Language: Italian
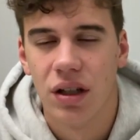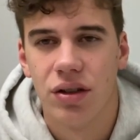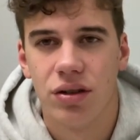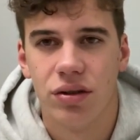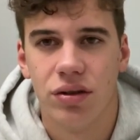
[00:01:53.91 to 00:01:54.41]

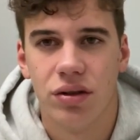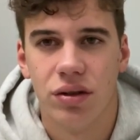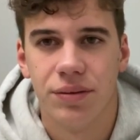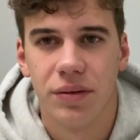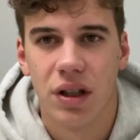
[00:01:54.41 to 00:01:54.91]

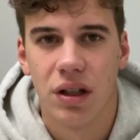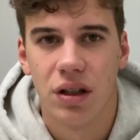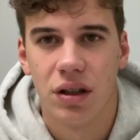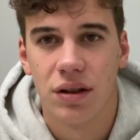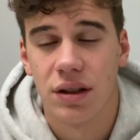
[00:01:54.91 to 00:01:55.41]
sono
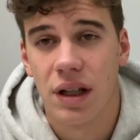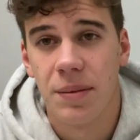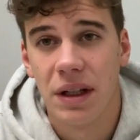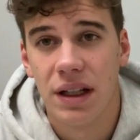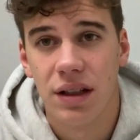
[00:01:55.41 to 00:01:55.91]
eh,
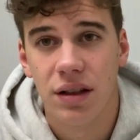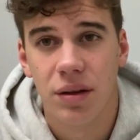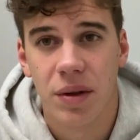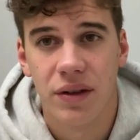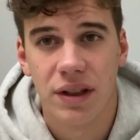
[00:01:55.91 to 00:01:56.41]
M&A,
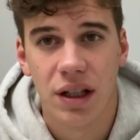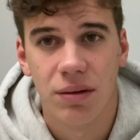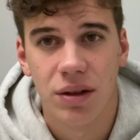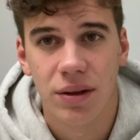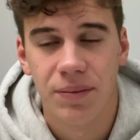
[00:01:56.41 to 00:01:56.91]
Private
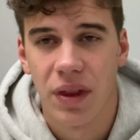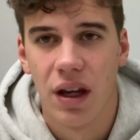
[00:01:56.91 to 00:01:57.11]
Equity,